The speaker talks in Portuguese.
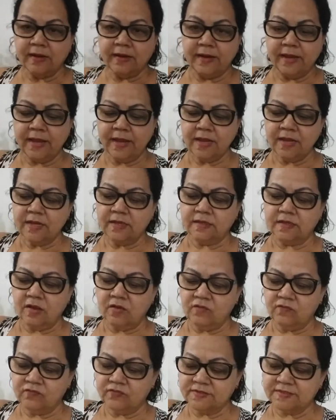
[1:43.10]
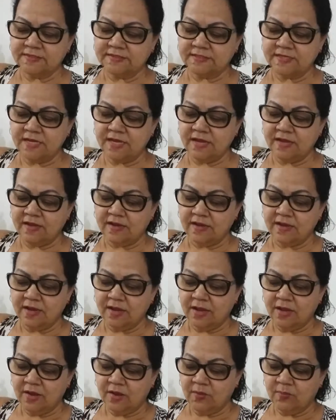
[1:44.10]
né? Então você
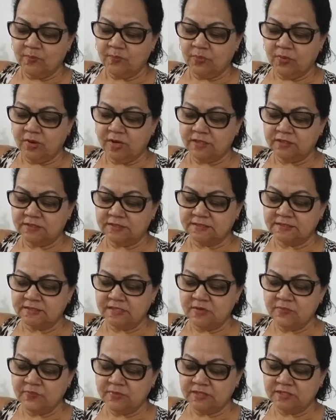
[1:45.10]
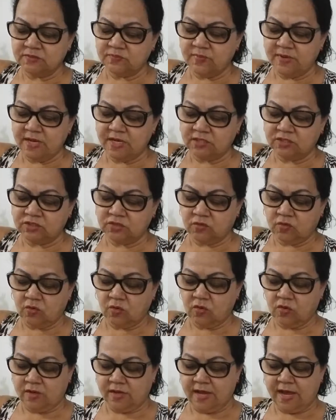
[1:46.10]
pode simplesmente
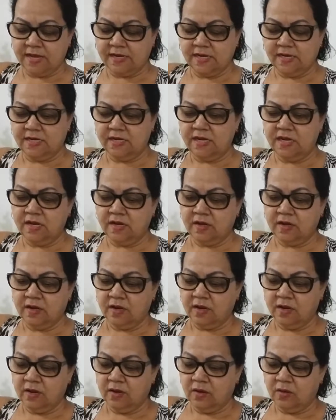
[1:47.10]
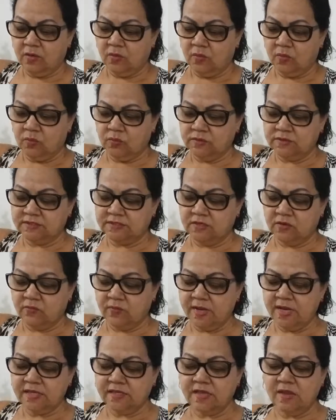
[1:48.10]
colocar ali uns
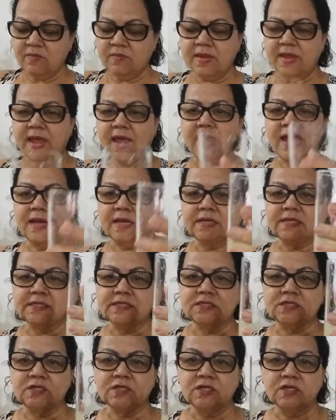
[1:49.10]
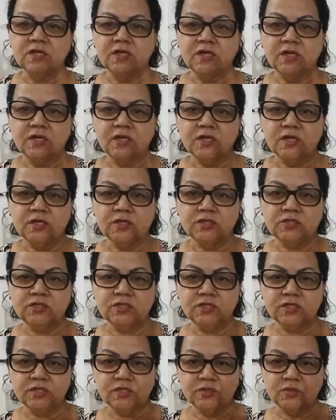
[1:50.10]
50 ml
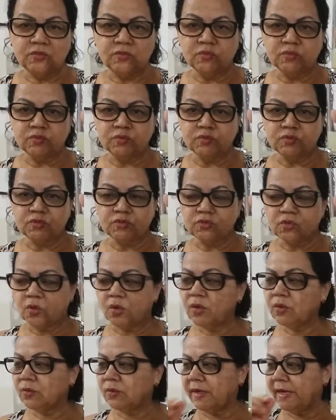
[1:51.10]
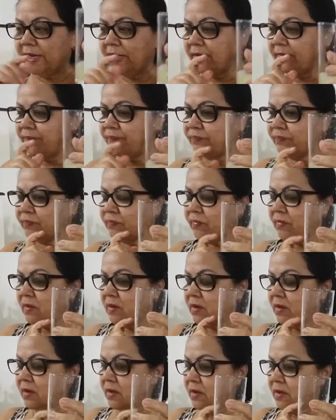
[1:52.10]
de, do, do soro, né?
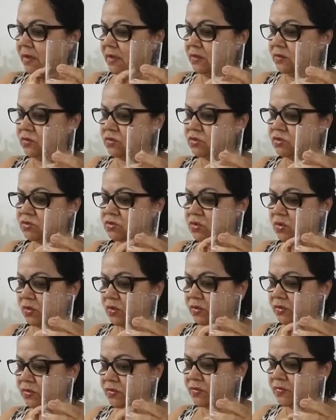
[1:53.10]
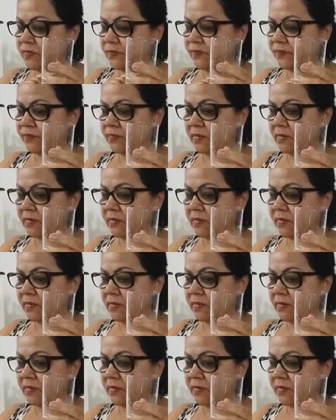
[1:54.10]
Do soro,